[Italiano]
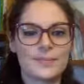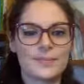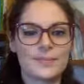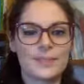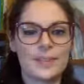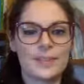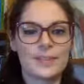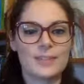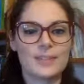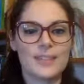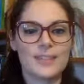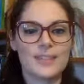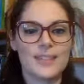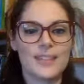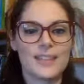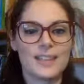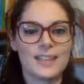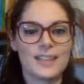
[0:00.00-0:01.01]
Ciao
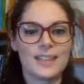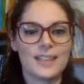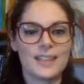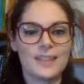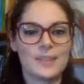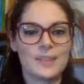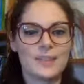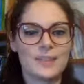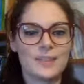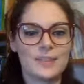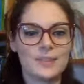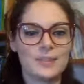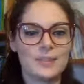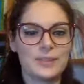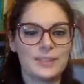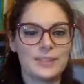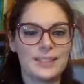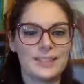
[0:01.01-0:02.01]
Francesca,
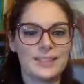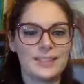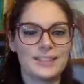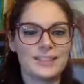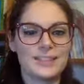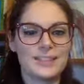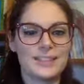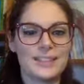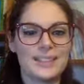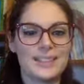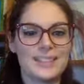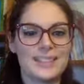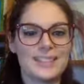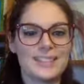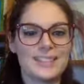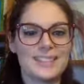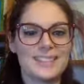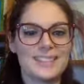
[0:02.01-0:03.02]
benvenuta.
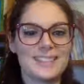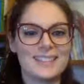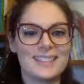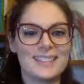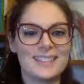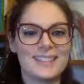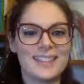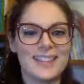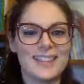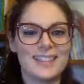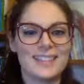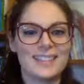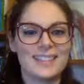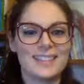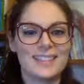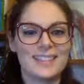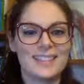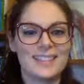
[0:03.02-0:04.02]
Ciao Silvia.
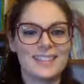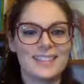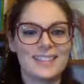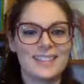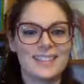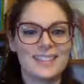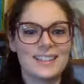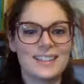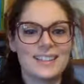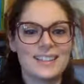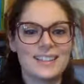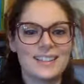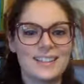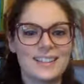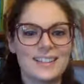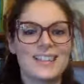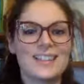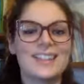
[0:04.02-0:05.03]

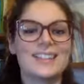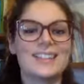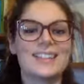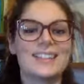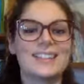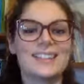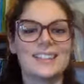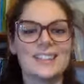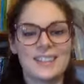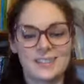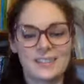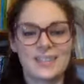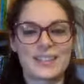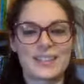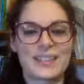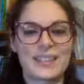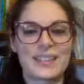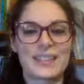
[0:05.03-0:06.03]
Si vede, si sente
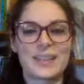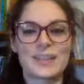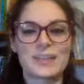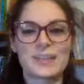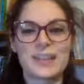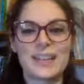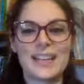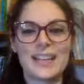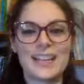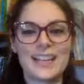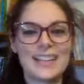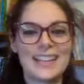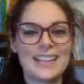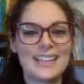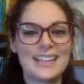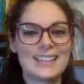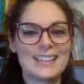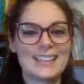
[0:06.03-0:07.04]
forte e chiaro
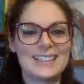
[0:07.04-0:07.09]
bene.